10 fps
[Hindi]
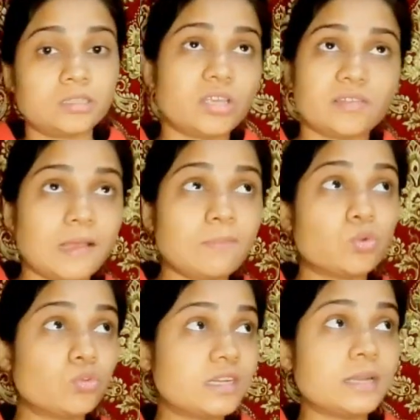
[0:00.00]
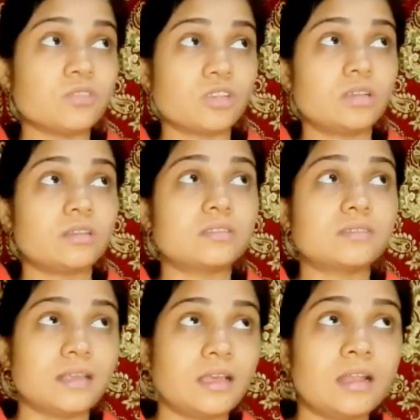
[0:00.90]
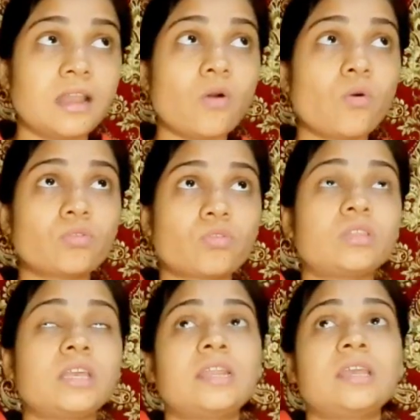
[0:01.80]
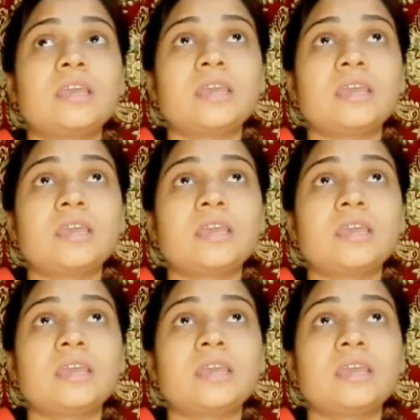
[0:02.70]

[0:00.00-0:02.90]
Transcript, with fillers: जैसे हम दूसरे लाहौर को दे रहे